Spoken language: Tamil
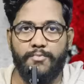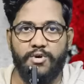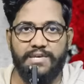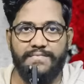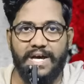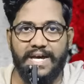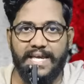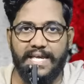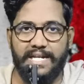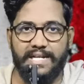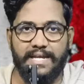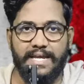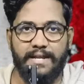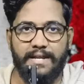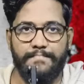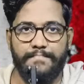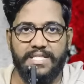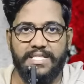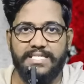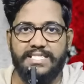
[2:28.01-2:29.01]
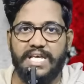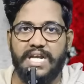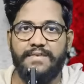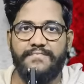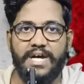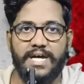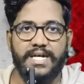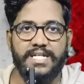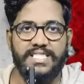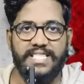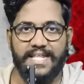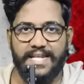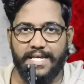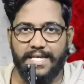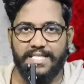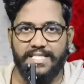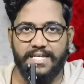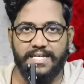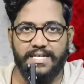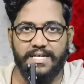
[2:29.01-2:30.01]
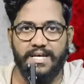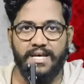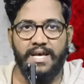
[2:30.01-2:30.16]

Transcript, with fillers: முடிவாக இருக்கு என்பது தெளிவாக இருப்பதாக தெரியுது